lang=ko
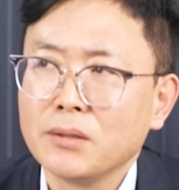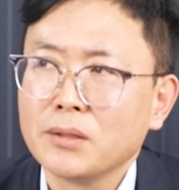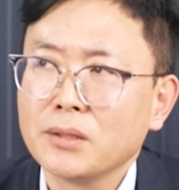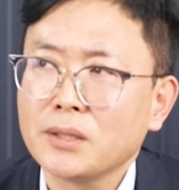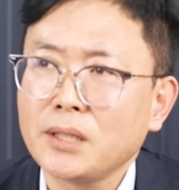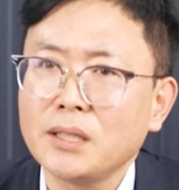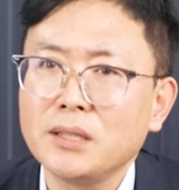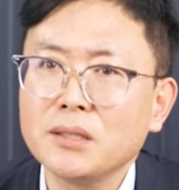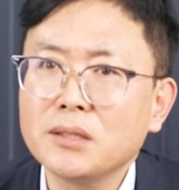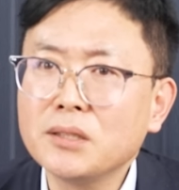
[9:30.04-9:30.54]

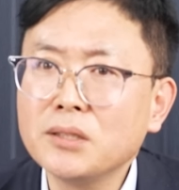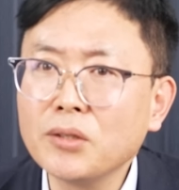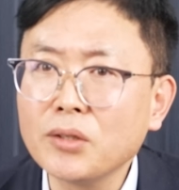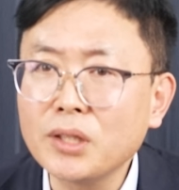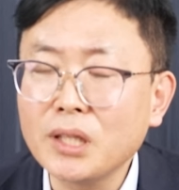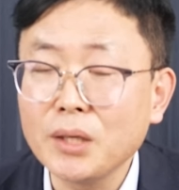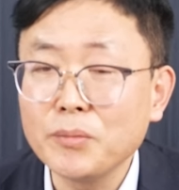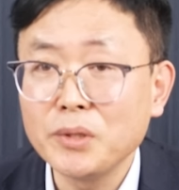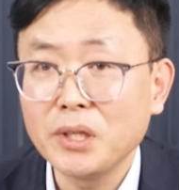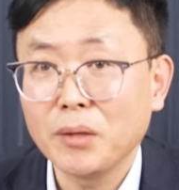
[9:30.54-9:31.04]
사실
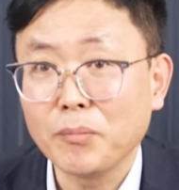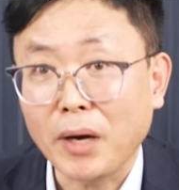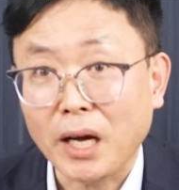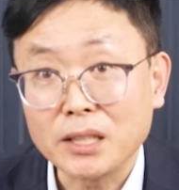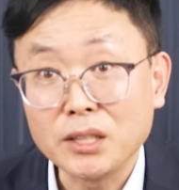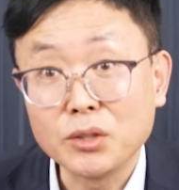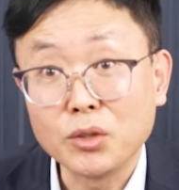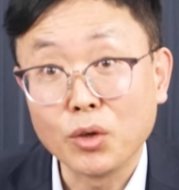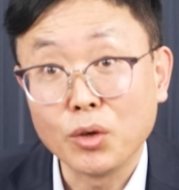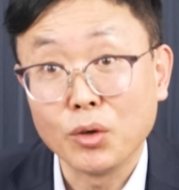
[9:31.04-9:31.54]
그것 때문에
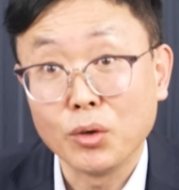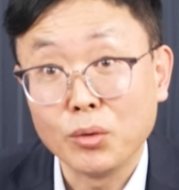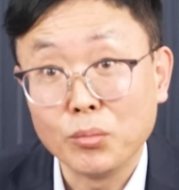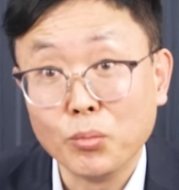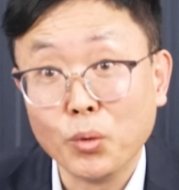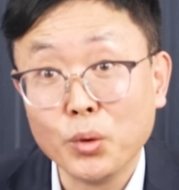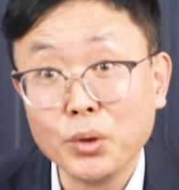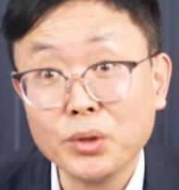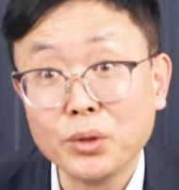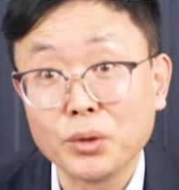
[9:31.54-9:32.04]
많이 더
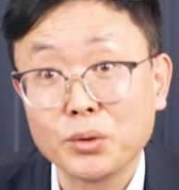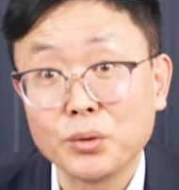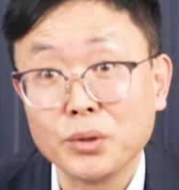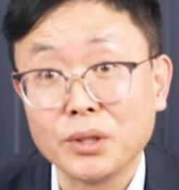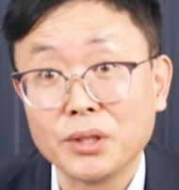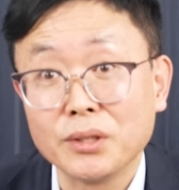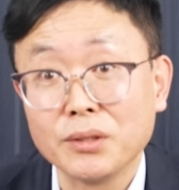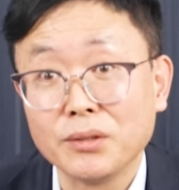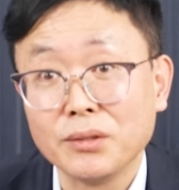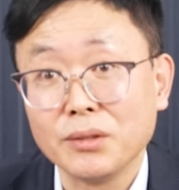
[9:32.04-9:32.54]
모인 것도
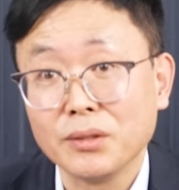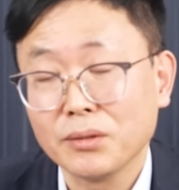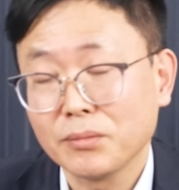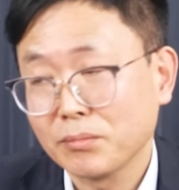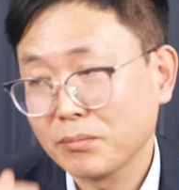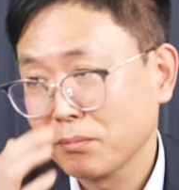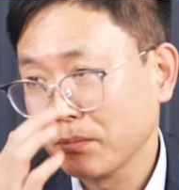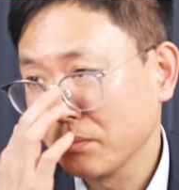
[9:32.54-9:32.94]
있거든요.